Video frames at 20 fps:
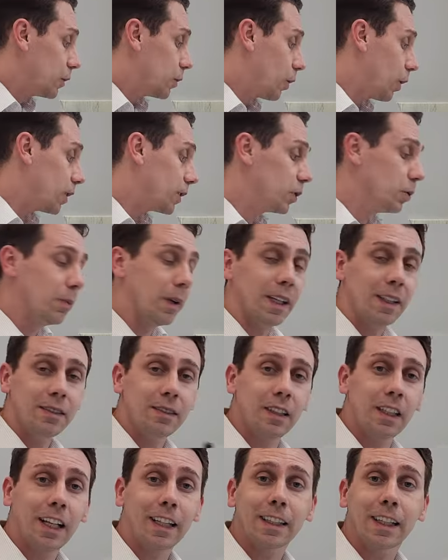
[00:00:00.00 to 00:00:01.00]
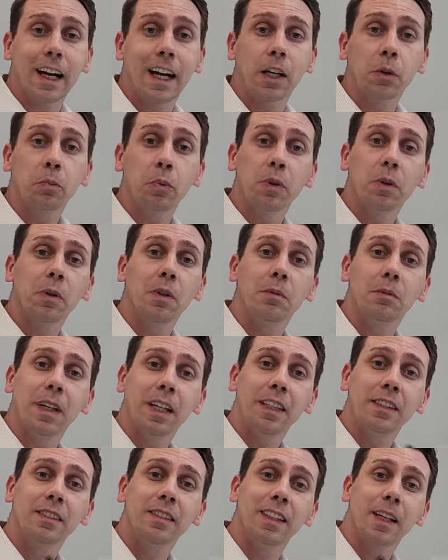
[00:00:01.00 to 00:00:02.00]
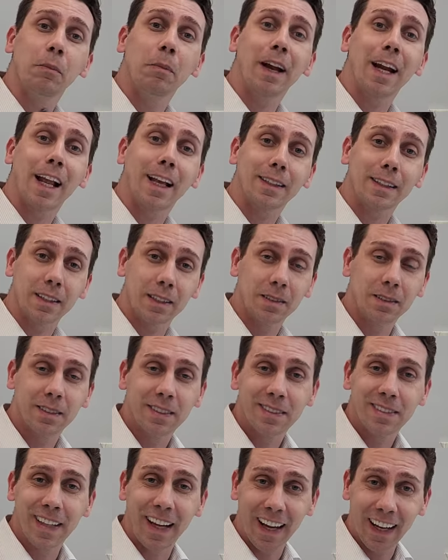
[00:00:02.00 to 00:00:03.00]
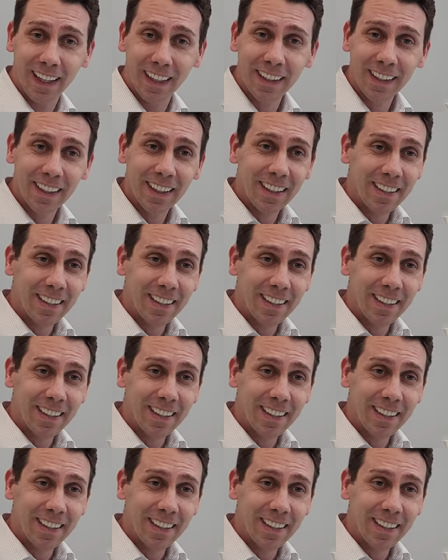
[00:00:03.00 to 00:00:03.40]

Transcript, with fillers: troque uma resina cara por uma resina barata, tá?